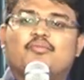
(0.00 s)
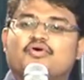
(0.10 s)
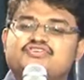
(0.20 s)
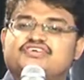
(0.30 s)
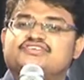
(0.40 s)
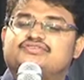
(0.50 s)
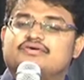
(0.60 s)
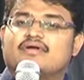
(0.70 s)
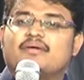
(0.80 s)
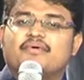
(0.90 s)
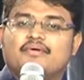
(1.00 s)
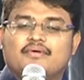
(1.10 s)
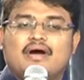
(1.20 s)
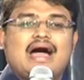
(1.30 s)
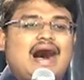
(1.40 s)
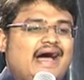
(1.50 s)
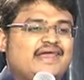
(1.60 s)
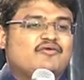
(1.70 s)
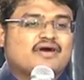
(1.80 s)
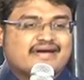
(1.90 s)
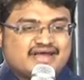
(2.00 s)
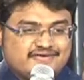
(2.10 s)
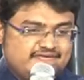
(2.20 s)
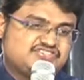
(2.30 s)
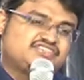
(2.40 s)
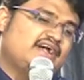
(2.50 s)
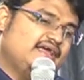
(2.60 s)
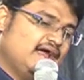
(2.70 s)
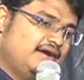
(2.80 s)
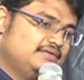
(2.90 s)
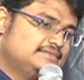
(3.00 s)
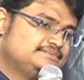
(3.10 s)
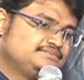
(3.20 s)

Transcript: భోంచేస్తూ ఉన్నప్పుడు ఆయన ఒక రిక్వెస్ట్ అడిగాడు